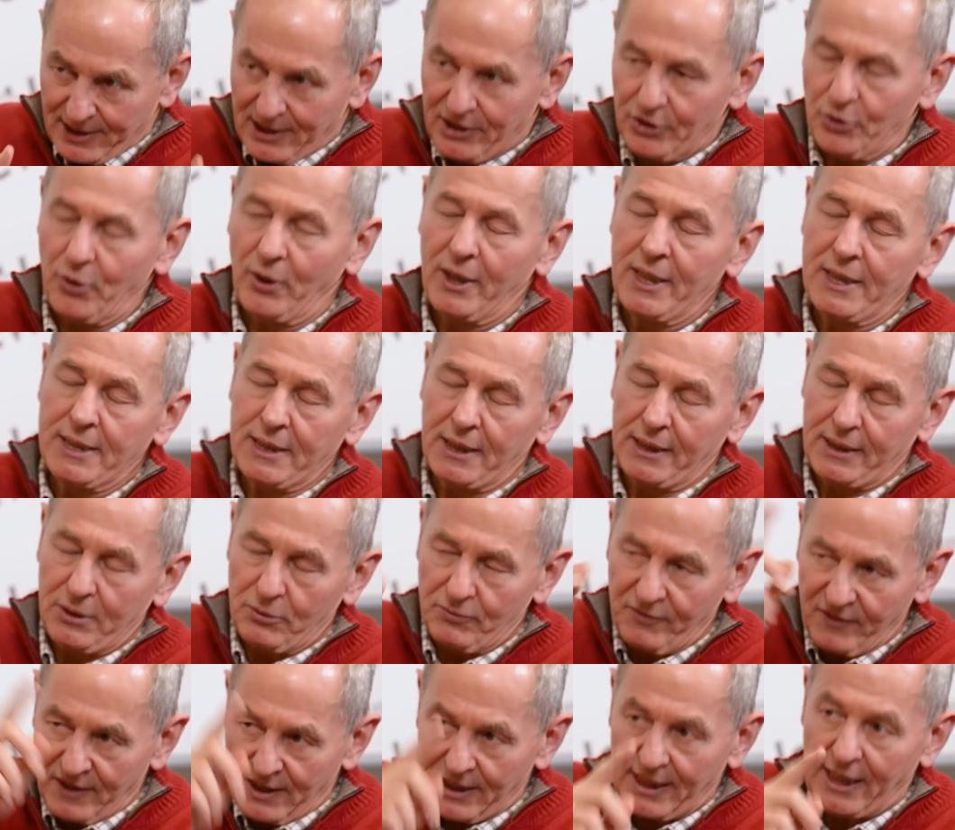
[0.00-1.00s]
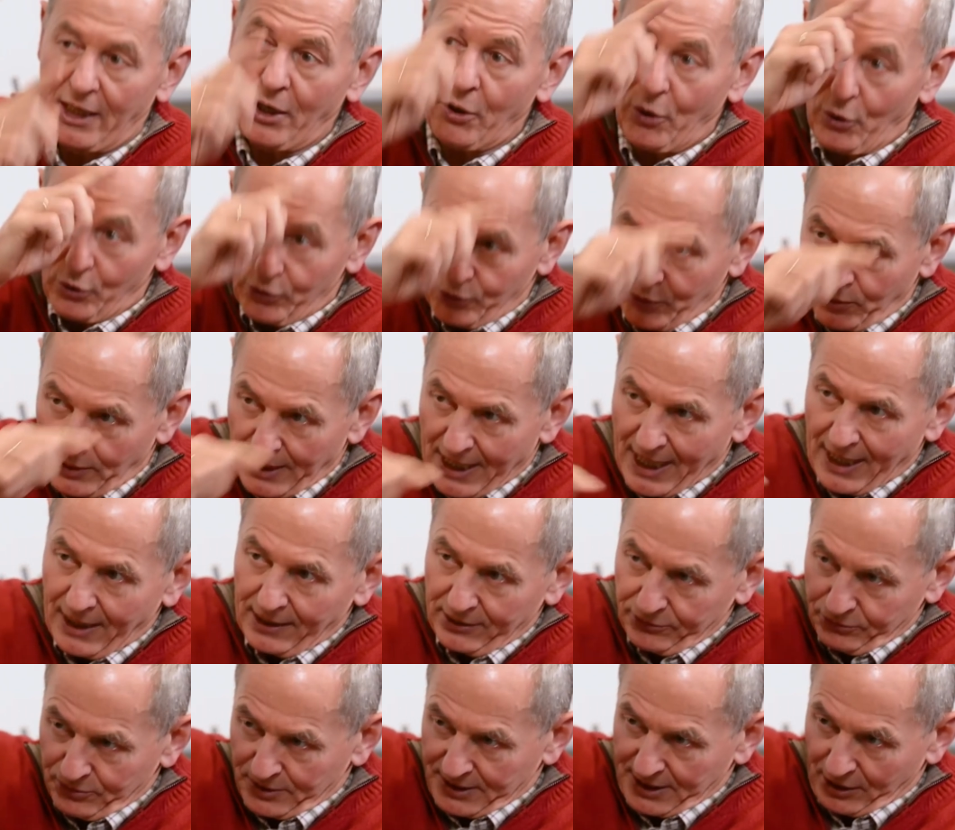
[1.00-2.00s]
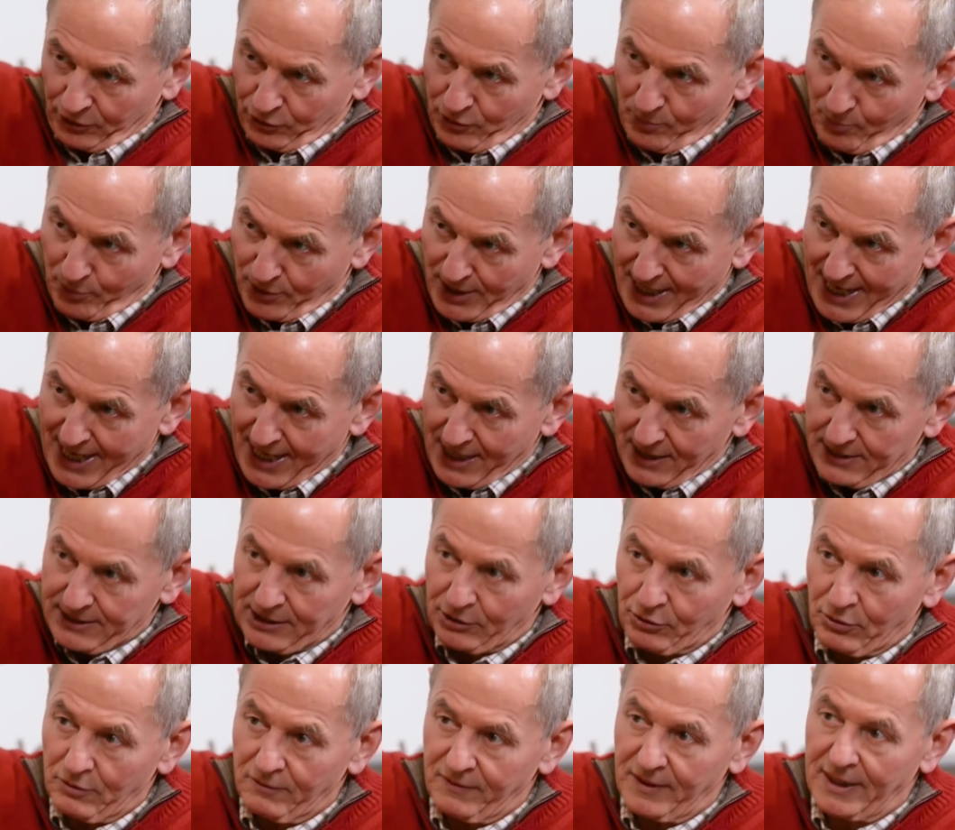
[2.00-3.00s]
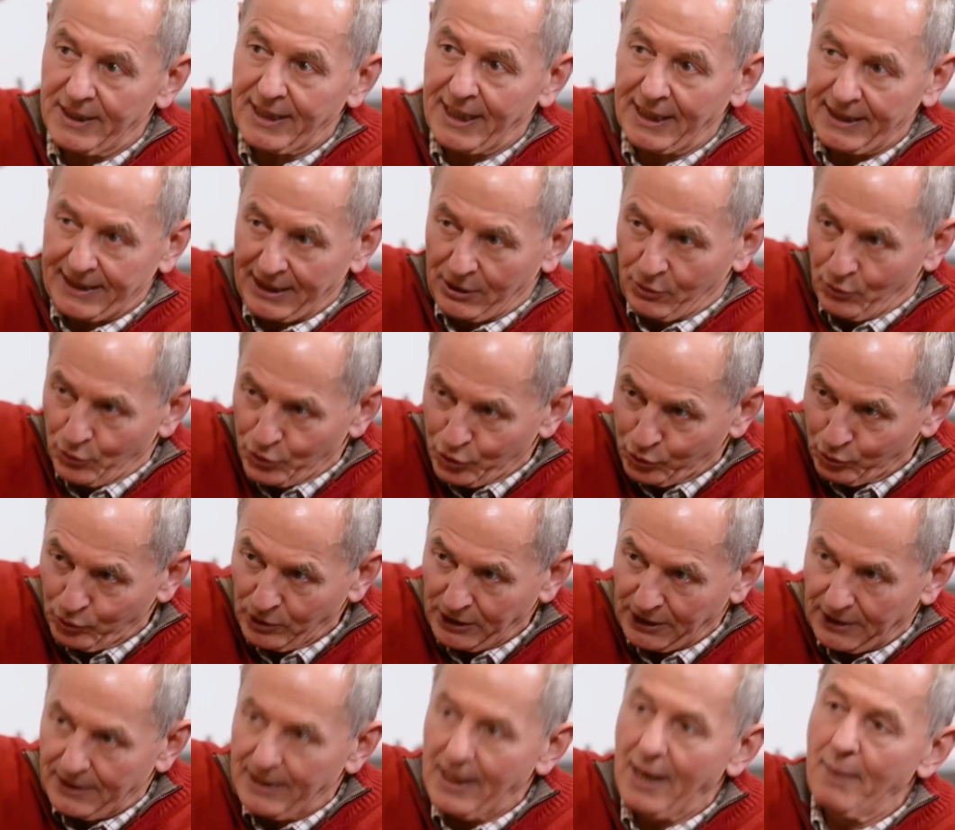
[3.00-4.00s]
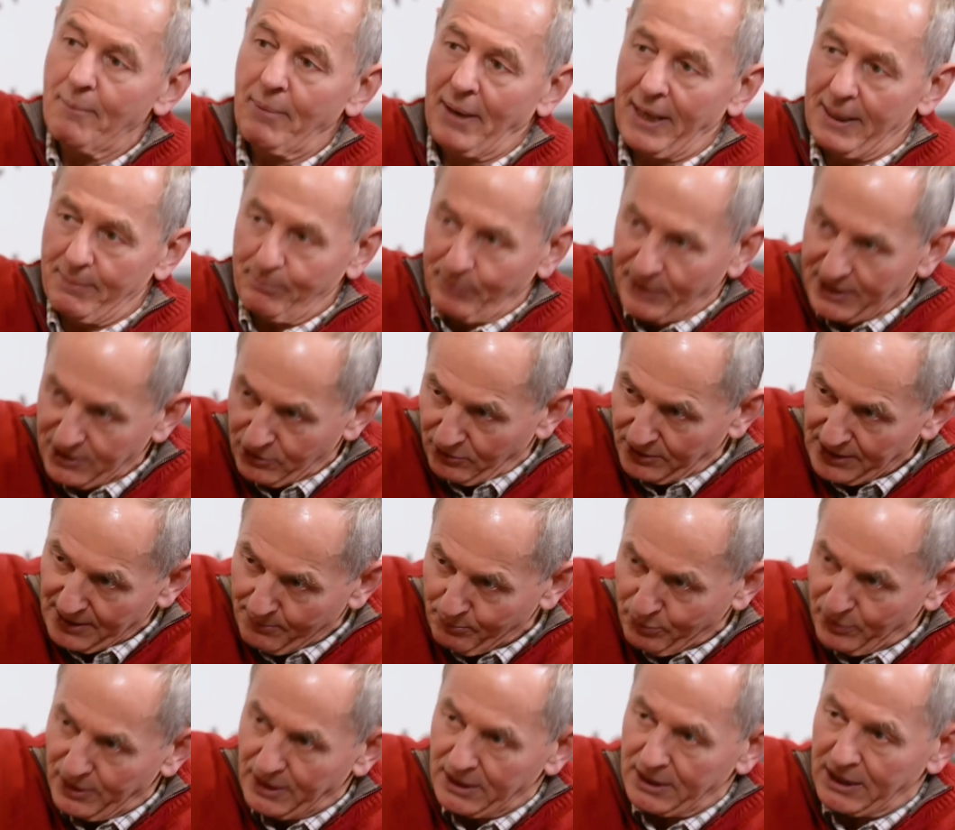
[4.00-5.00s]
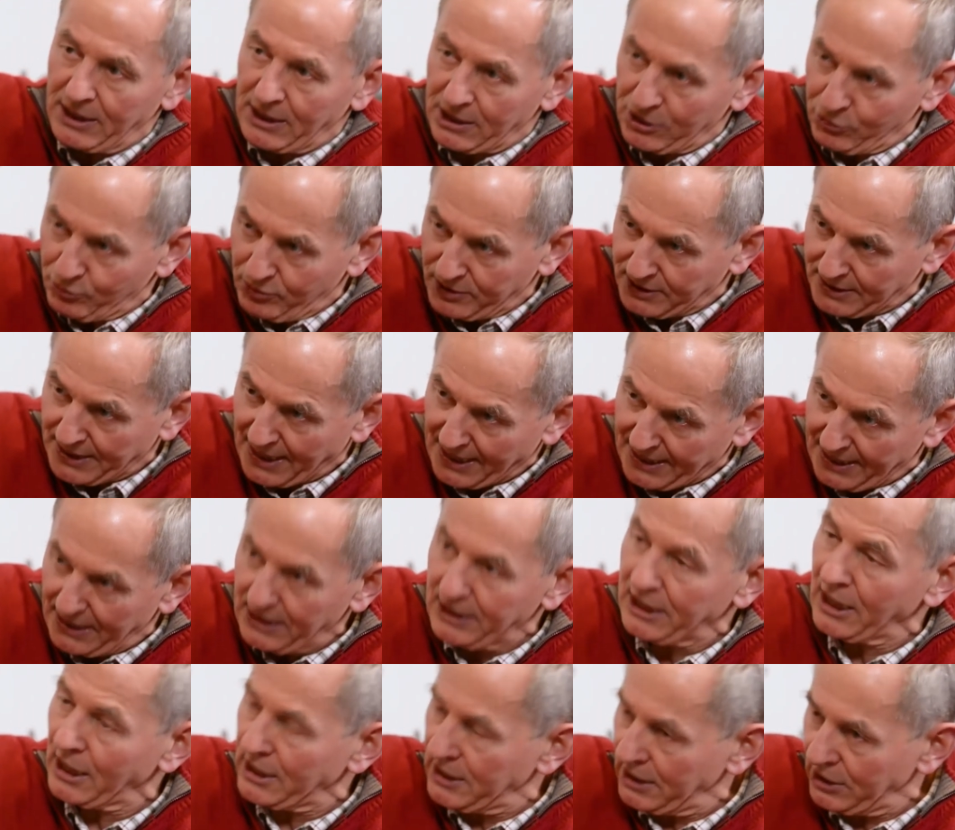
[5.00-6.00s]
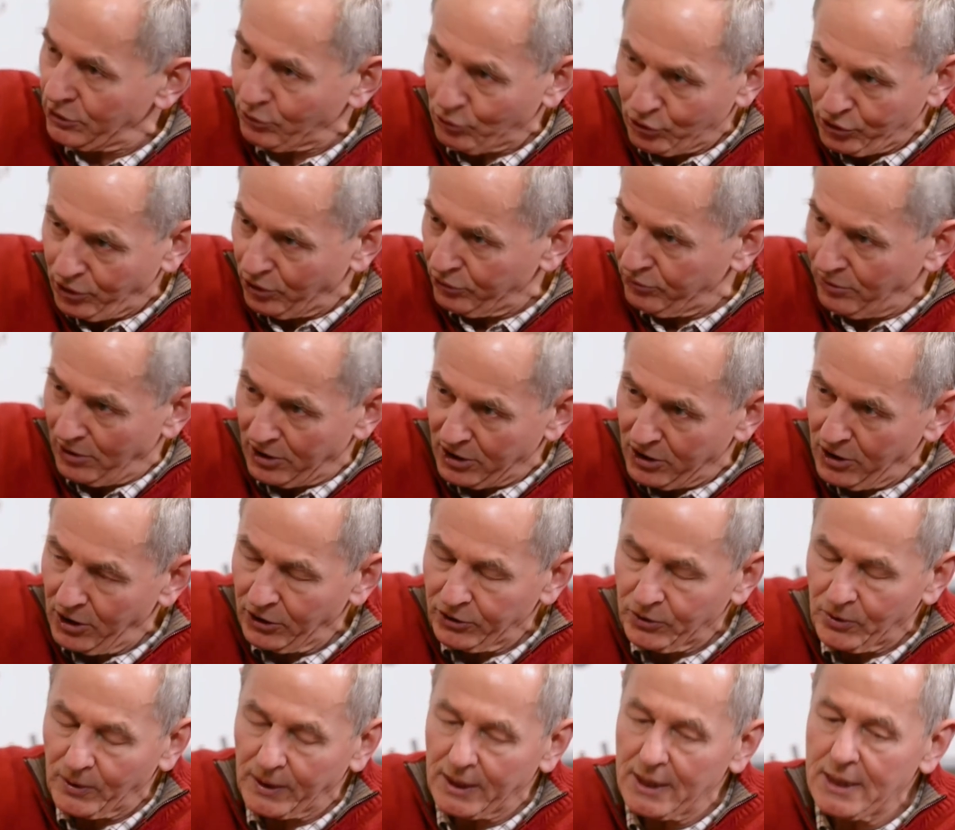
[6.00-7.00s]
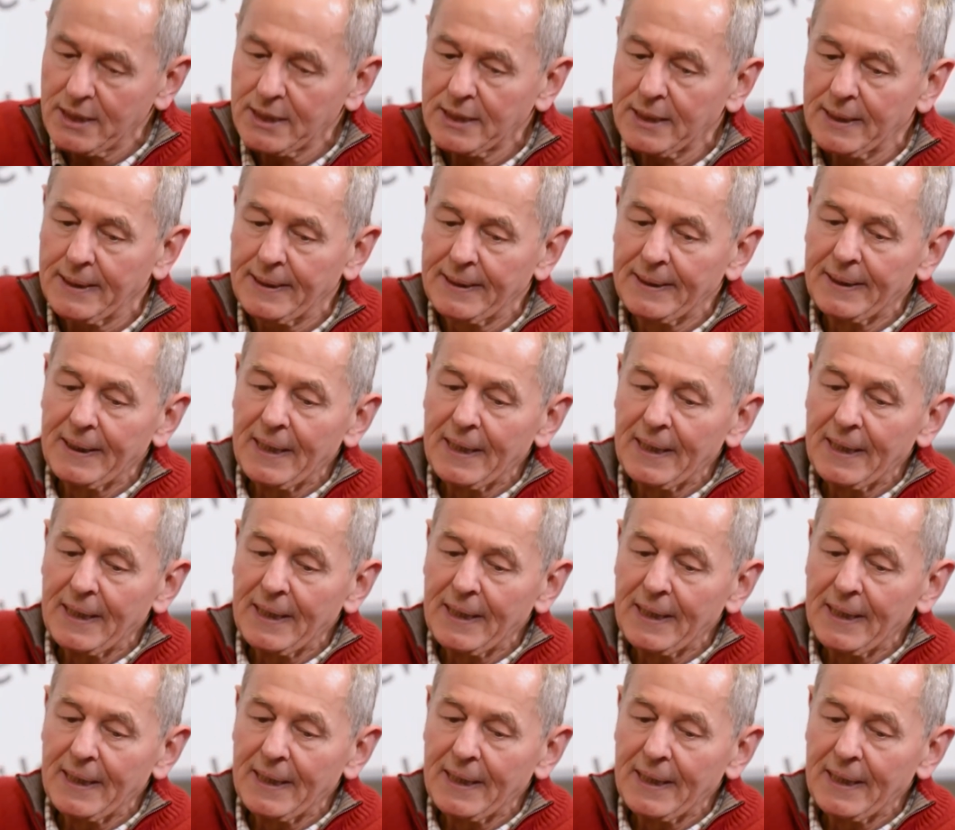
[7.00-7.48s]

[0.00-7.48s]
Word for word: Norilsk est une ville qui est au-delà du cercle polaire. C'est une ville qui a été construite par les prisonniers politiques sous Staline, qui existe aujourd'hui encore, Norilsk.